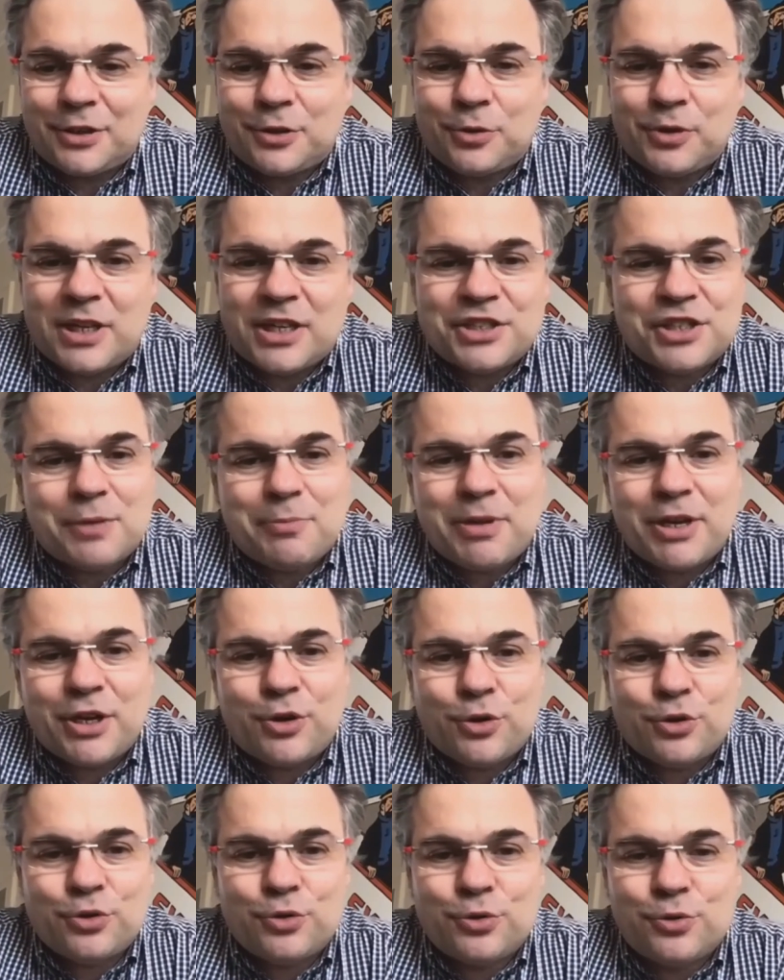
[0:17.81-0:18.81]
qu'on n'a jamais
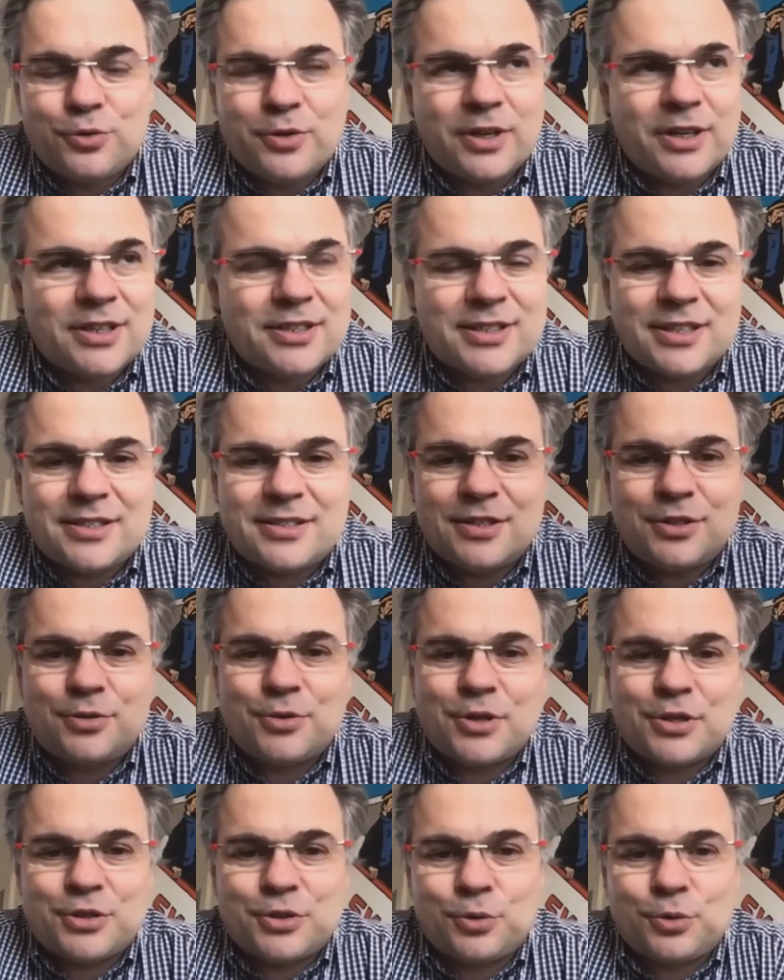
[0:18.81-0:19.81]
connu. Hein, cette
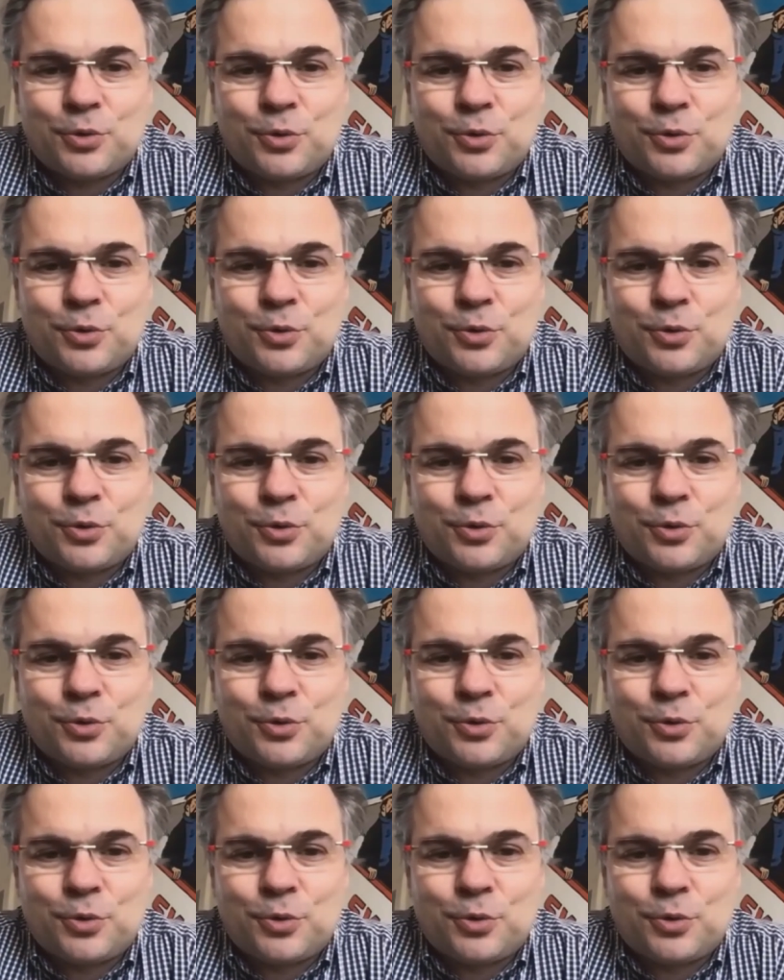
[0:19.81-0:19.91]
situation de